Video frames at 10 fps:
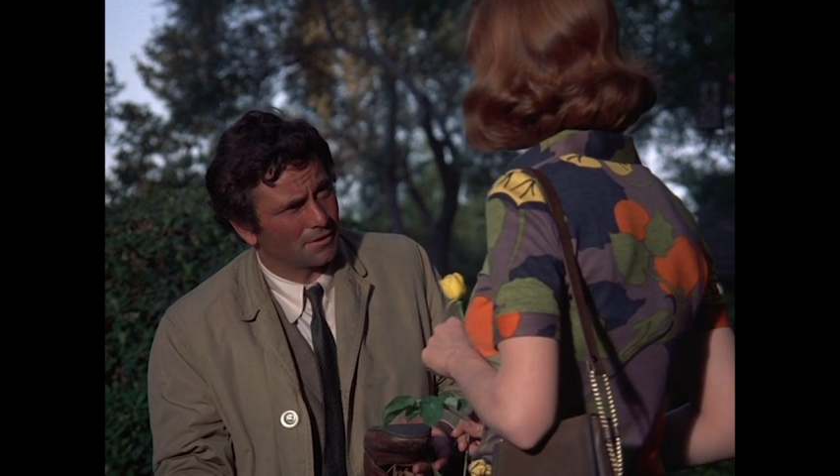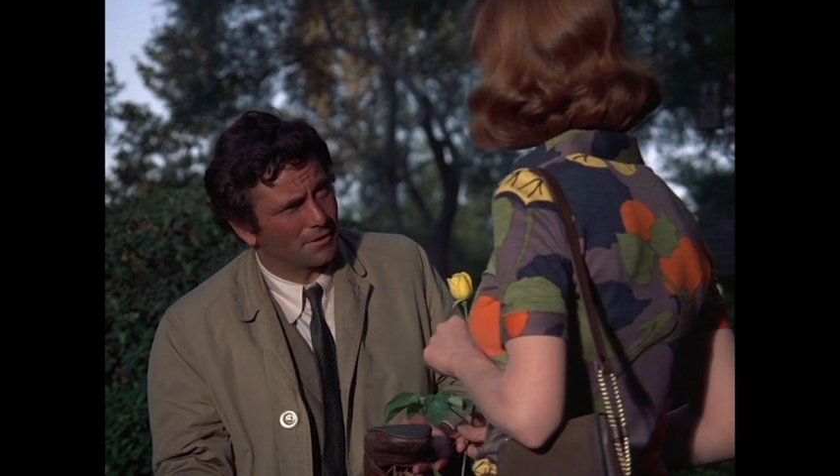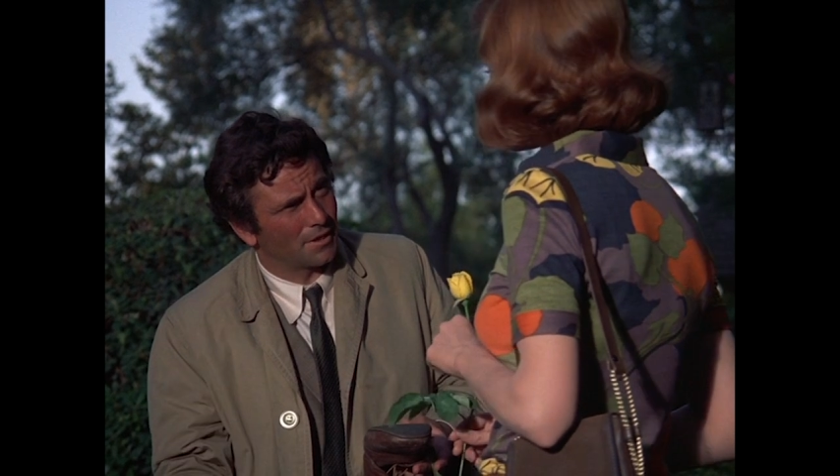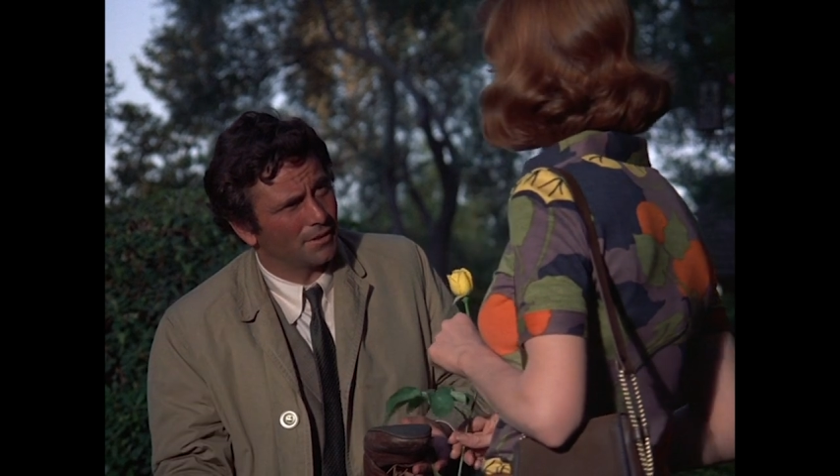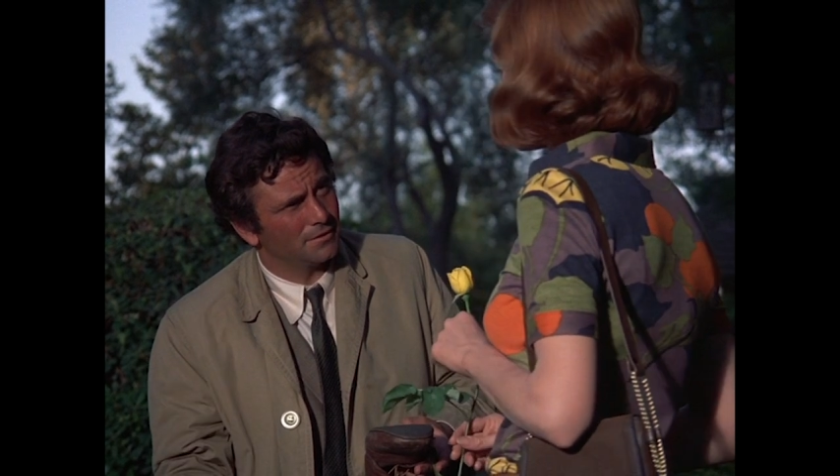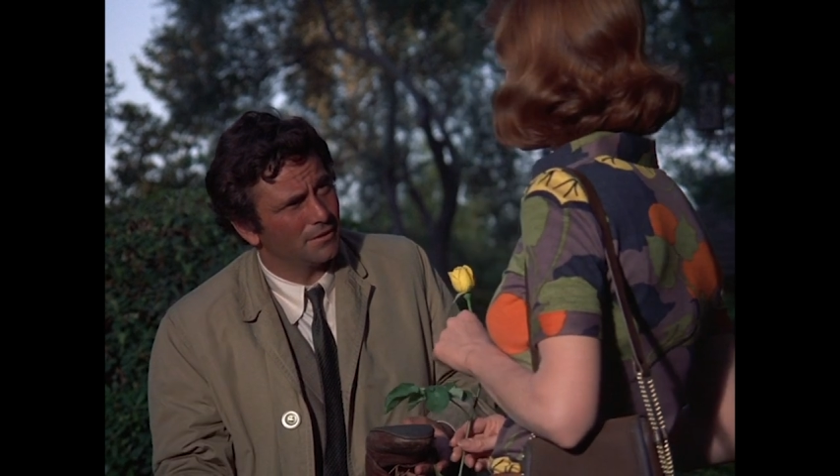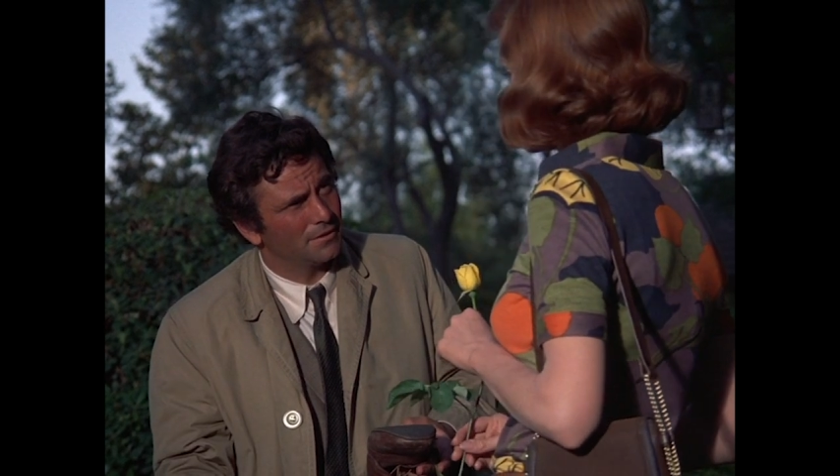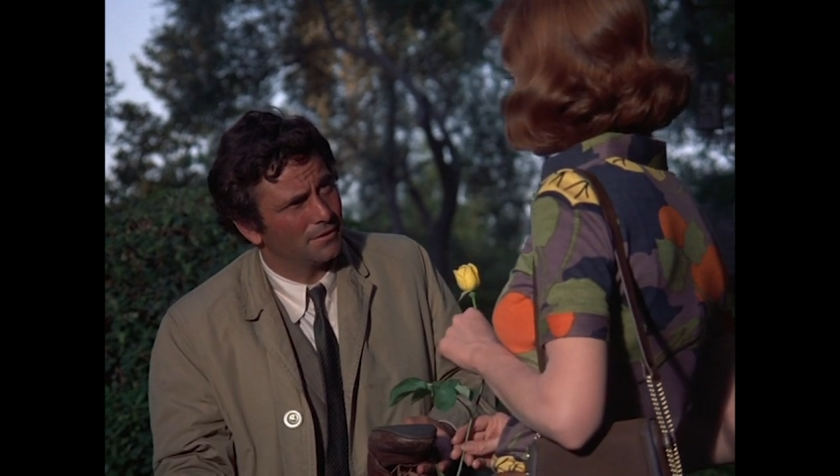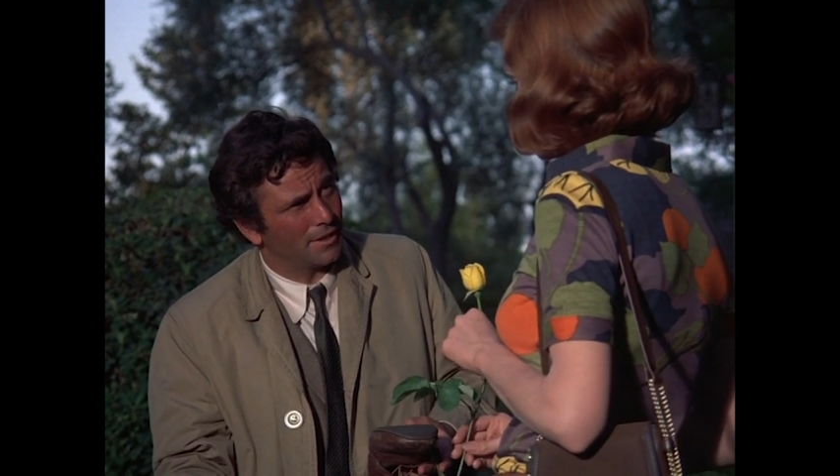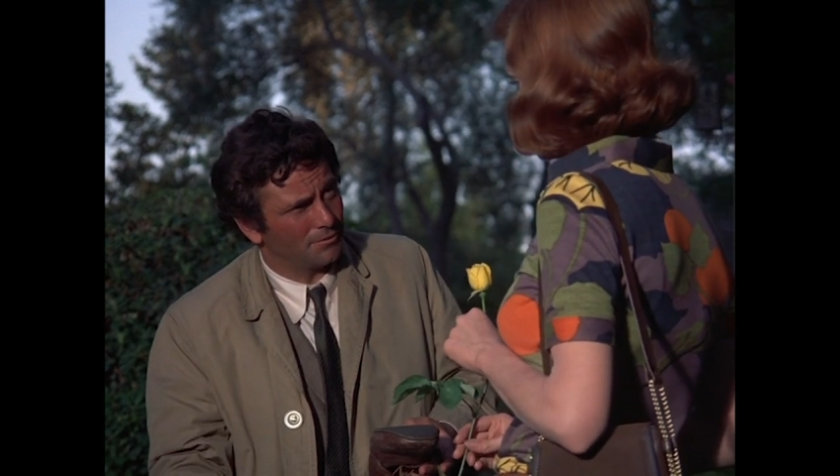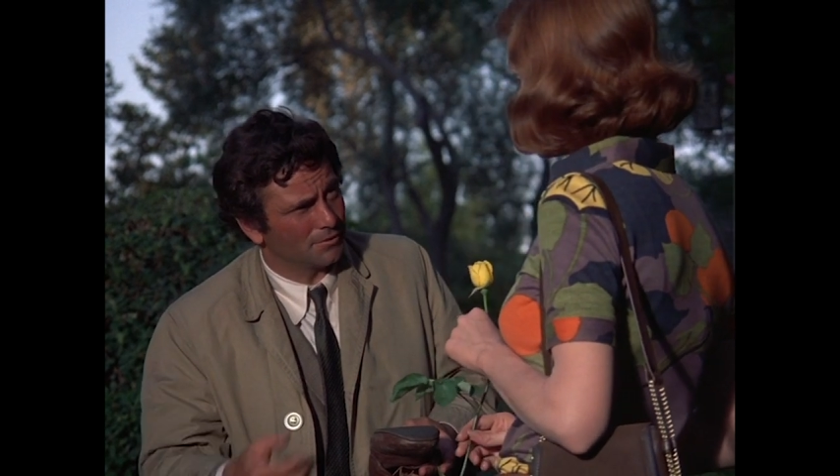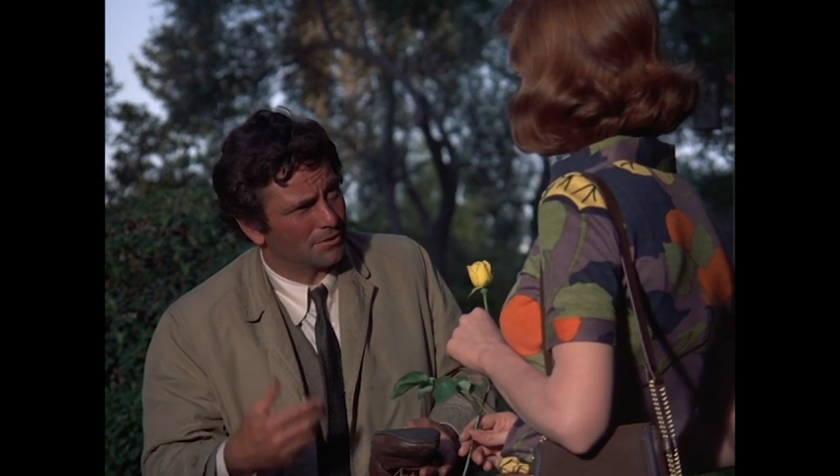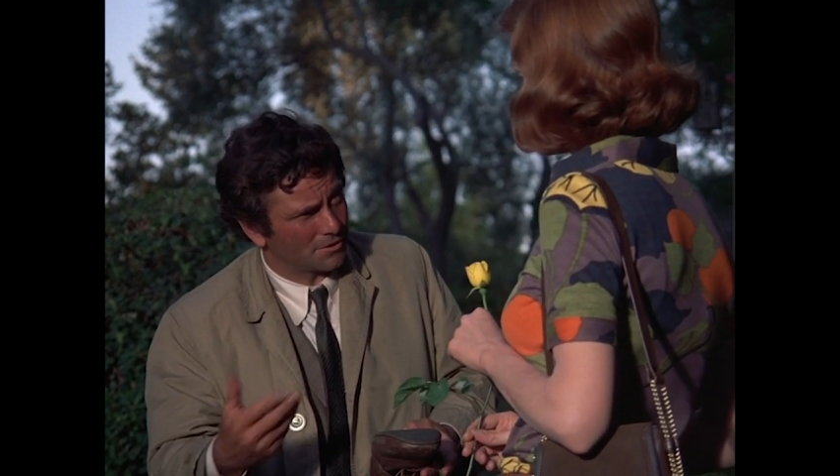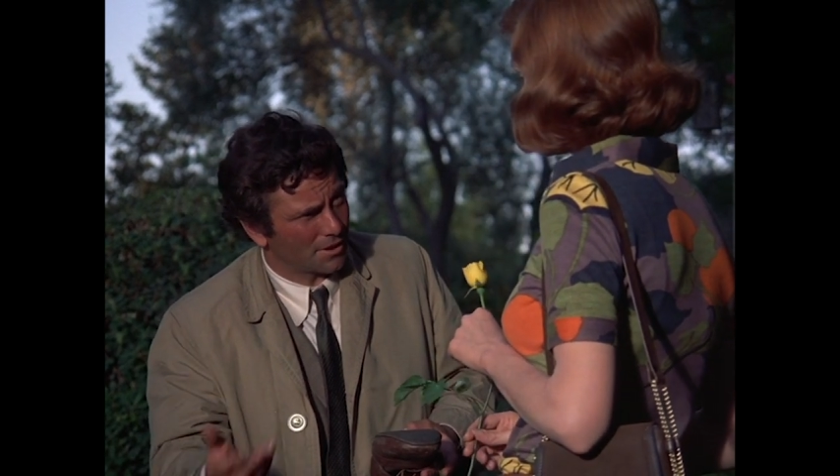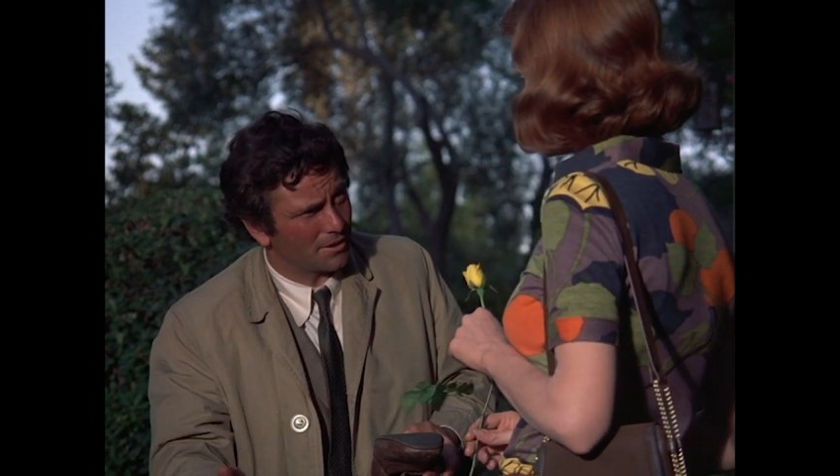geschnitten, vor allem
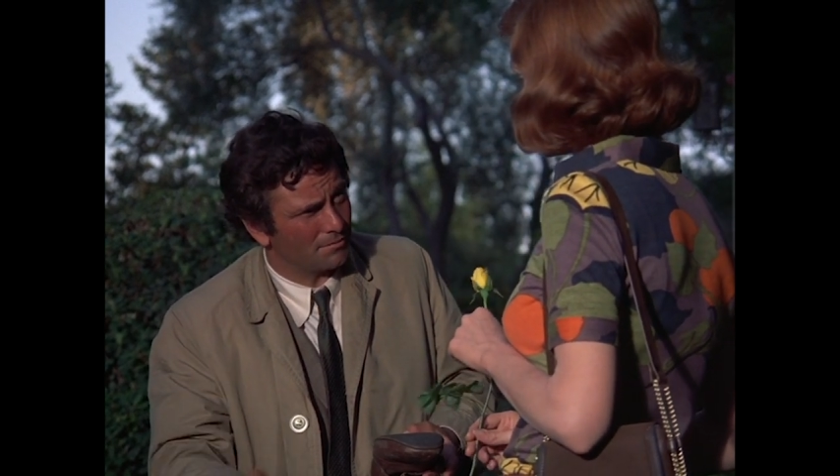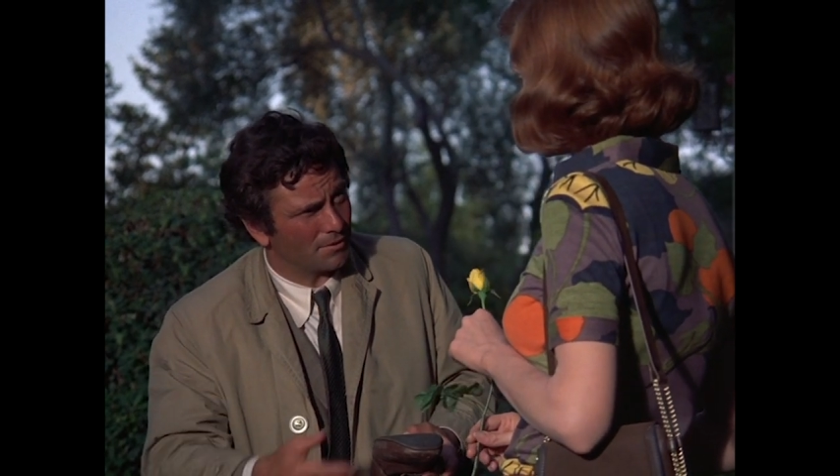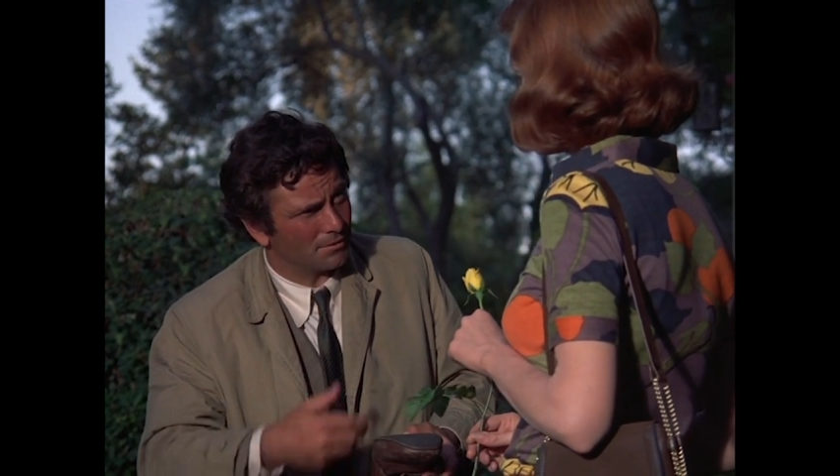war er feucht,